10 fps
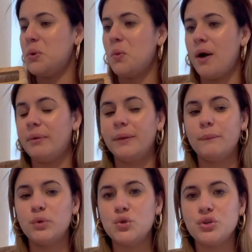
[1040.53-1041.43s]
no abren
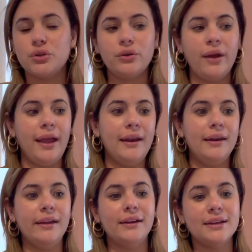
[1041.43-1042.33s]
mucho
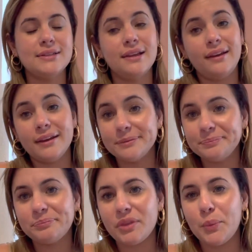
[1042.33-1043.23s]
el link, así que
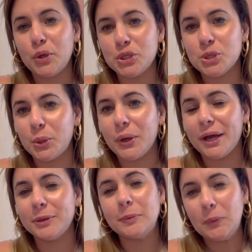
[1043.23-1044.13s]
por eso no
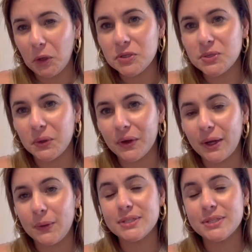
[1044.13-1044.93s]
gano, por eso no gano.